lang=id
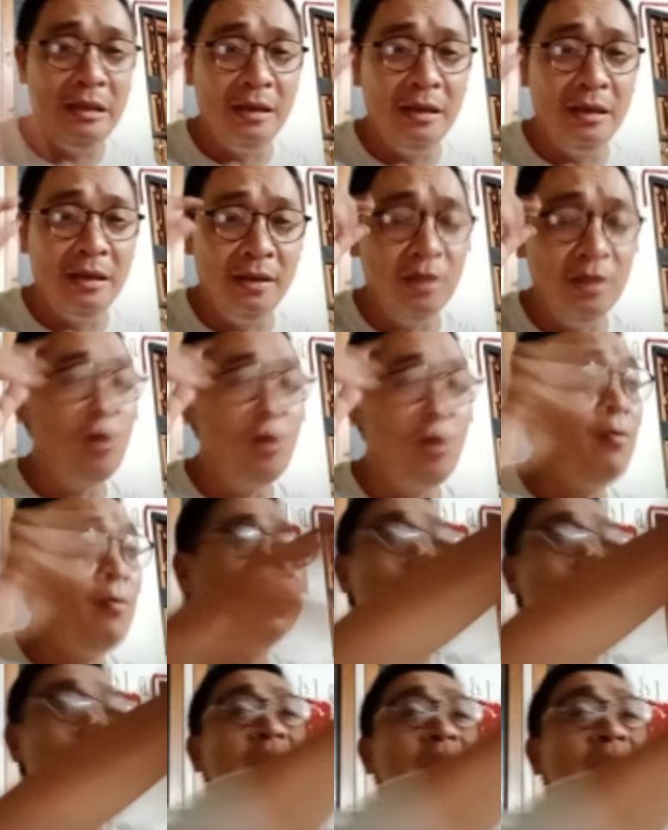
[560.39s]
begini-gini
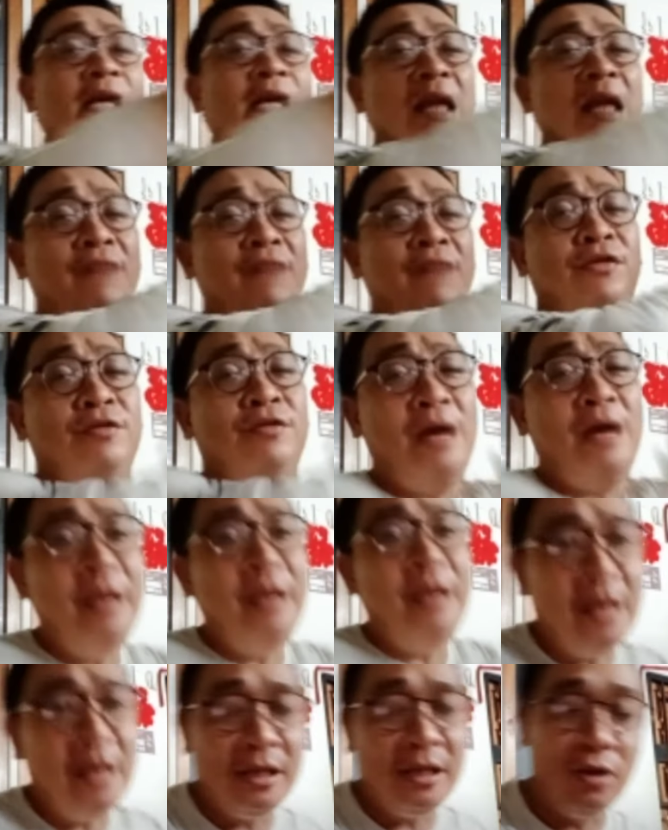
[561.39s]
ngomong coba di live
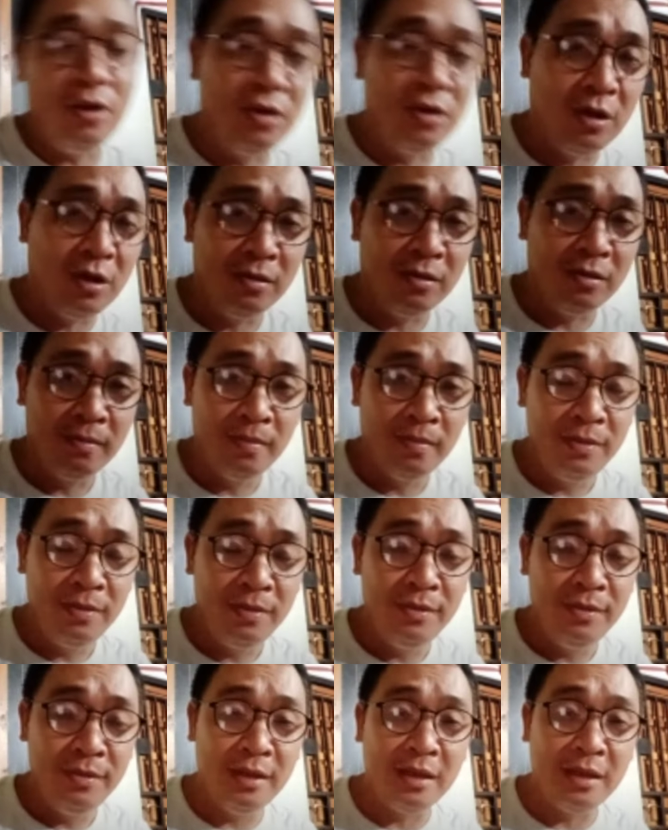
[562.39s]
itu ada nggak nonton
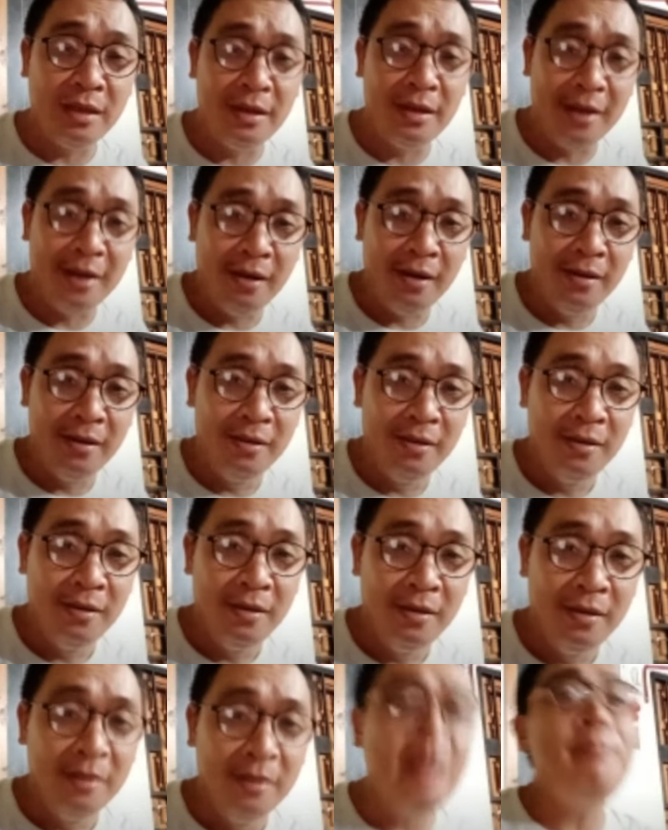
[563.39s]
saya tanya
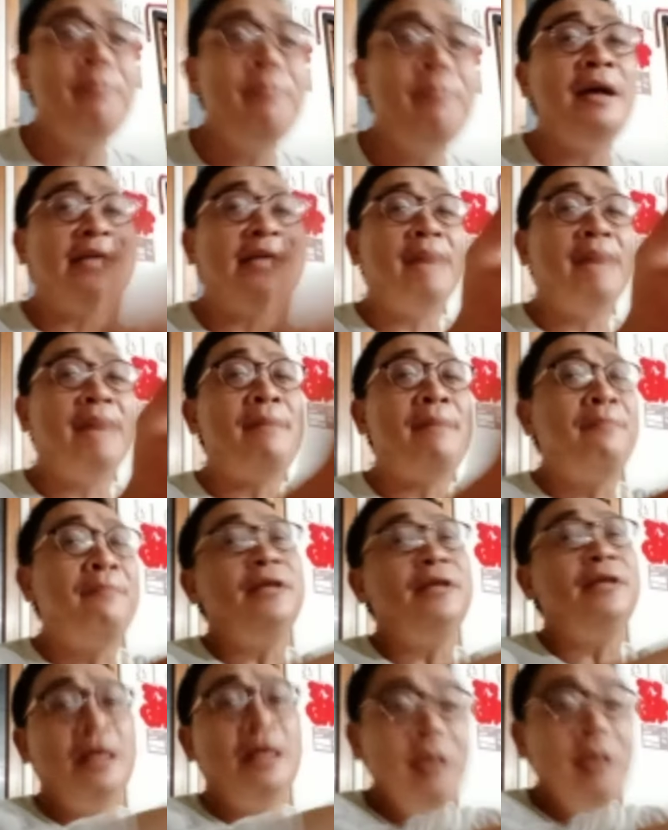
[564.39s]
dia
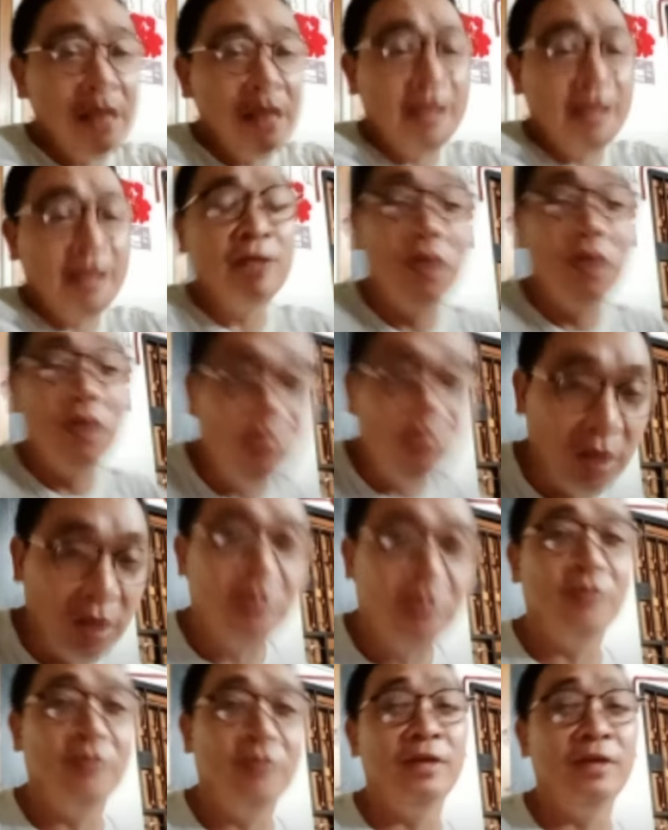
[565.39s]
bahasa apapun ada nggak yang
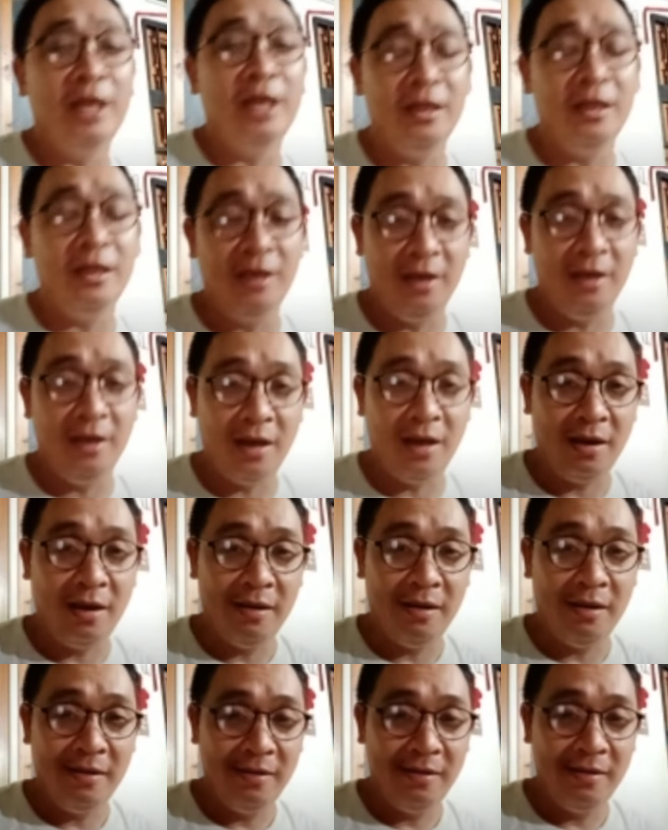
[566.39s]
nonton gitu aja
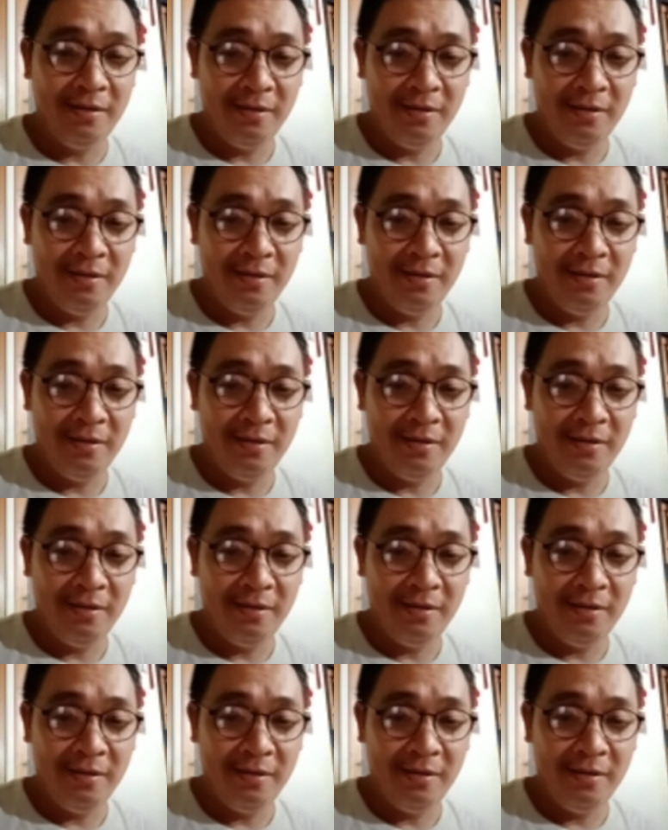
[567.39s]
intinya